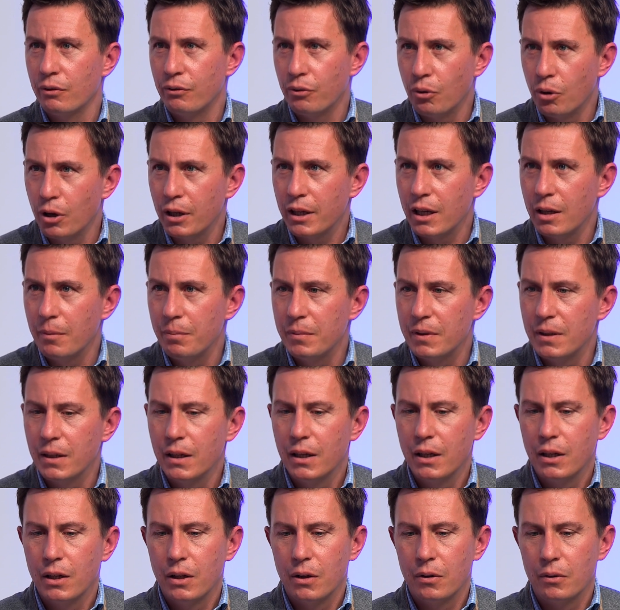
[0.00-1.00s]
vorgibt
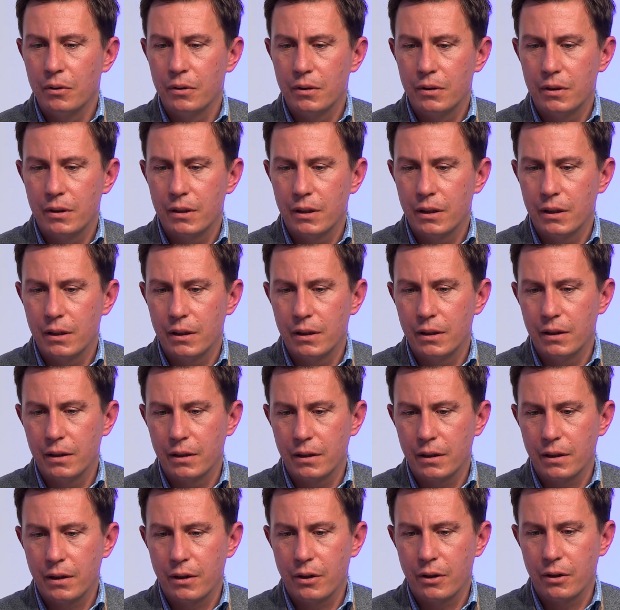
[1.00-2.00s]
und äh,